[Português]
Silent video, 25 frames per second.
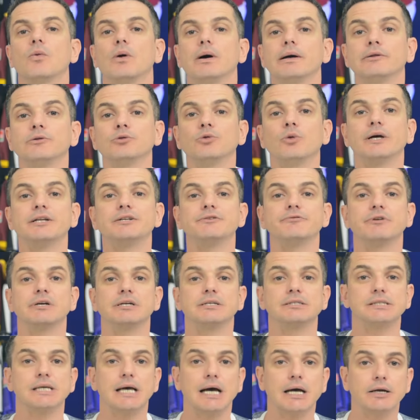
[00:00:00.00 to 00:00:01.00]
quando o
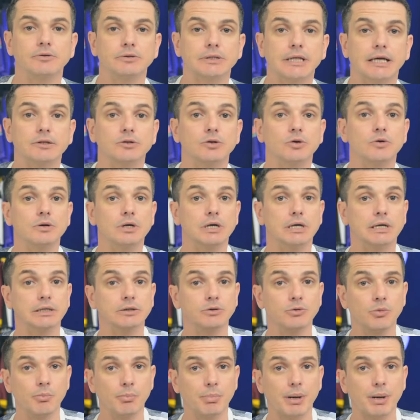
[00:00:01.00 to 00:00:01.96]
adversário está trocando